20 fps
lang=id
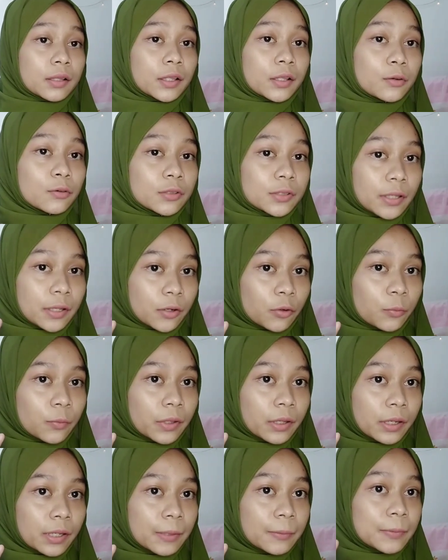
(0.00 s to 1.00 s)
Terus serum
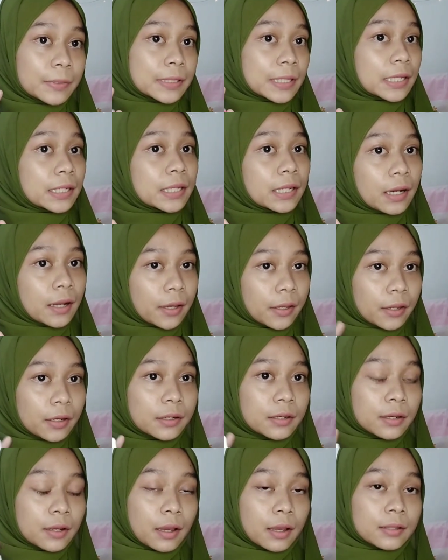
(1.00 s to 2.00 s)
ini bisa dilayar
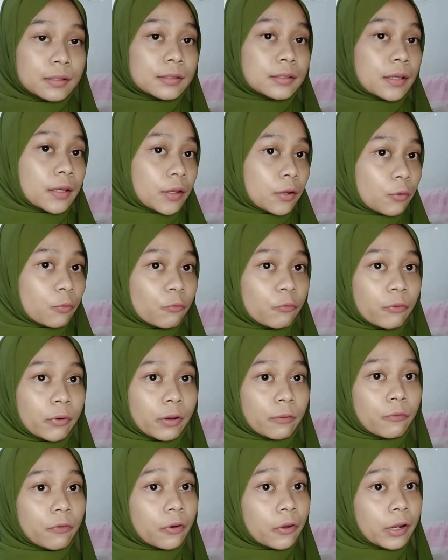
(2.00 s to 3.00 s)
dengan serum
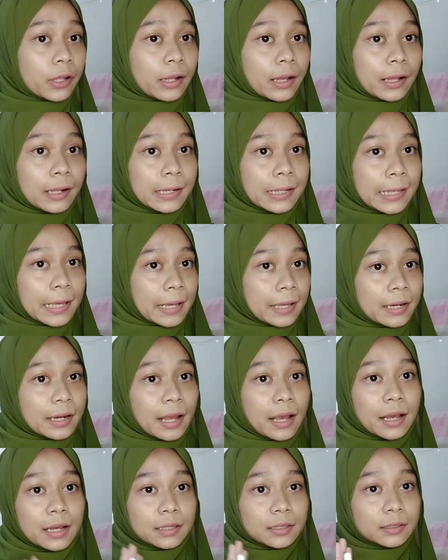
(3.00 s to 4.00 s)
favorit kalian,
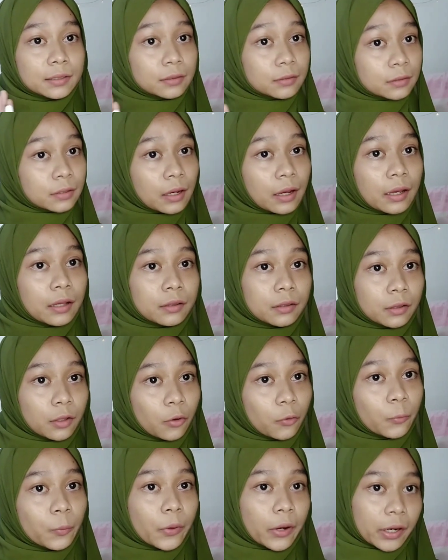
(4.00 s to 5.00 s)
Acne
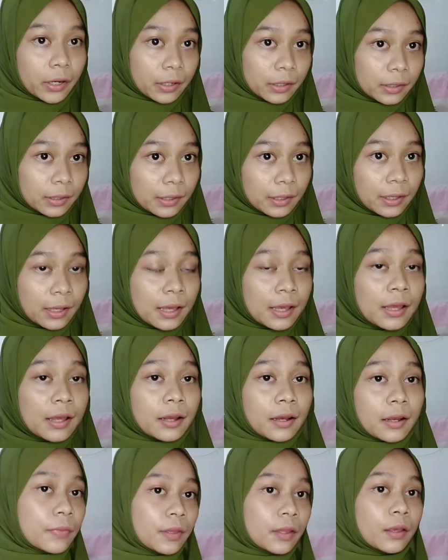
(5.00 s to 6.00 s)
atau Prickly.
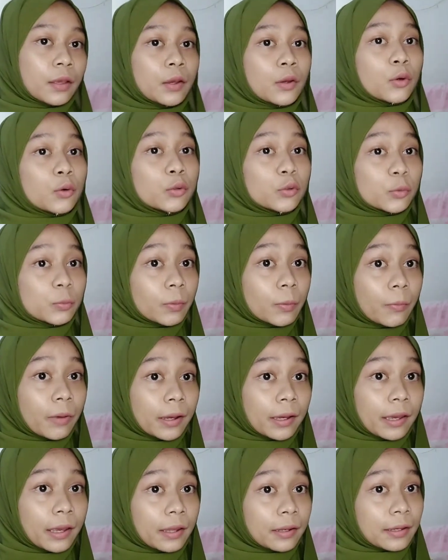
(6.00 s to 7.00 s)
Untuk
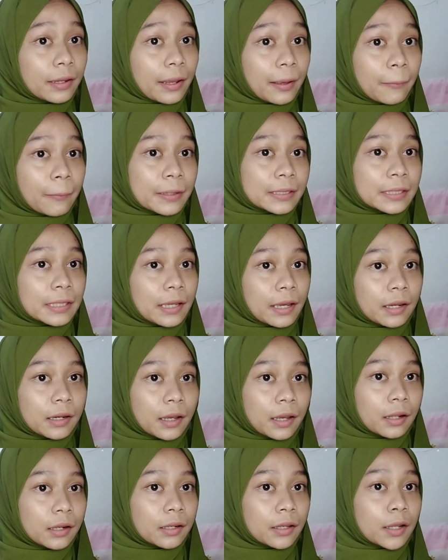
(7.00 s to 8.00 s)
pemakaiannya, pastikan
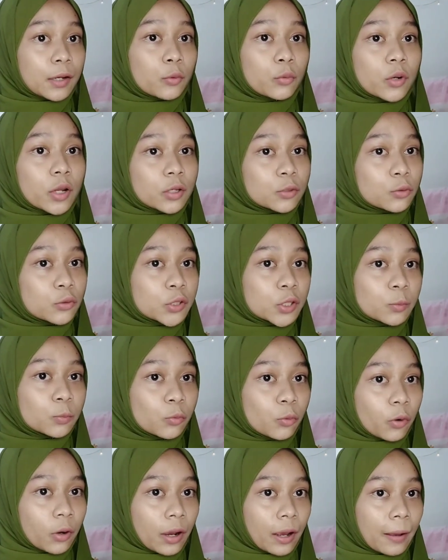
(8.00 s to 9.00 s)
kalian udah cuci
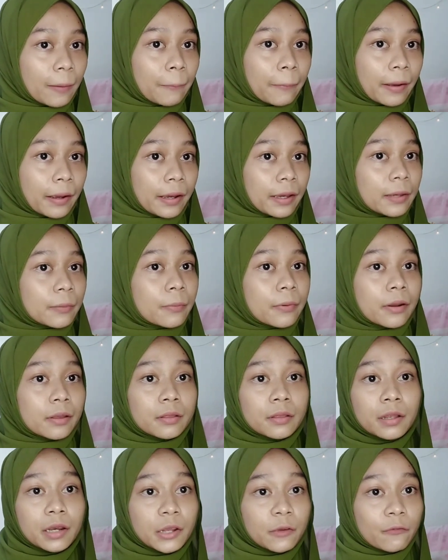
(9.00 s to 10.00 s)
muka pakai
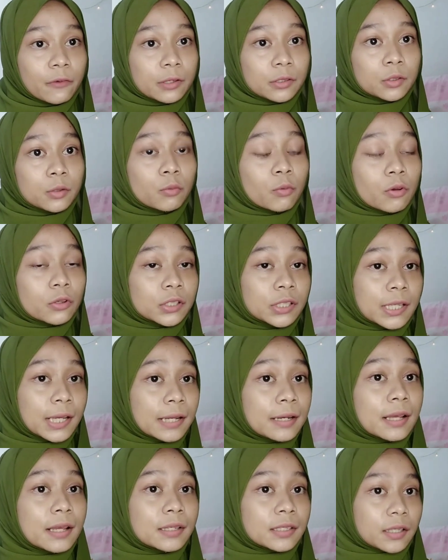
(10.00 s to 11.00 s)
brightening face
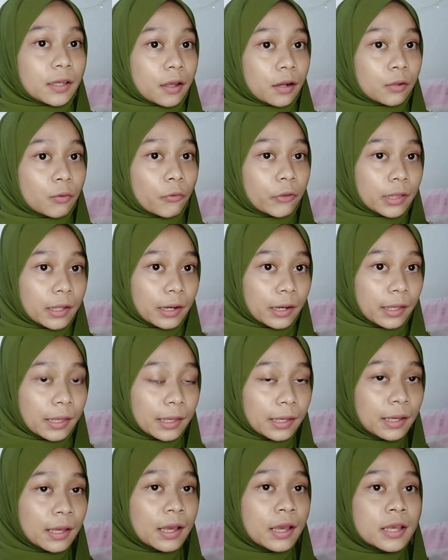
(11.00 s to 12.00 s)
washnya dari Scarlet
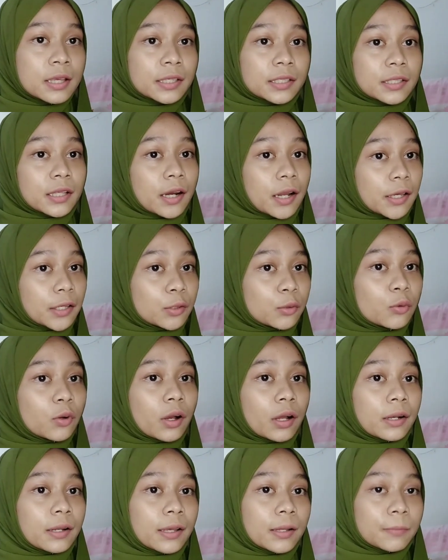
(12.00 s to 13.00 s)
Whitening. Setelah itu
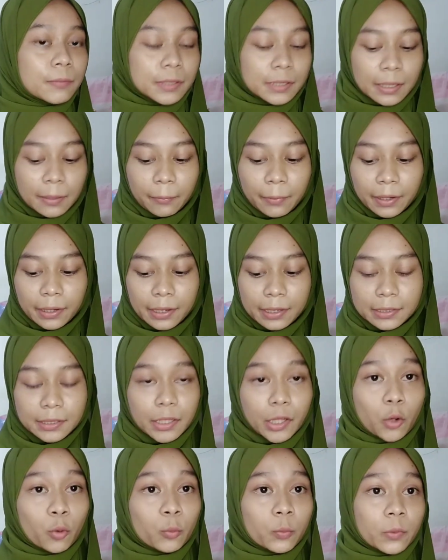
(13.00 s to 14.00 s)
kalian bisa pakai
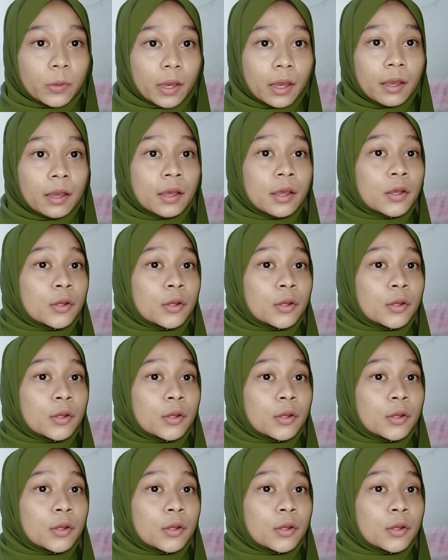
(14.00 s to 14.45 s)
serumnya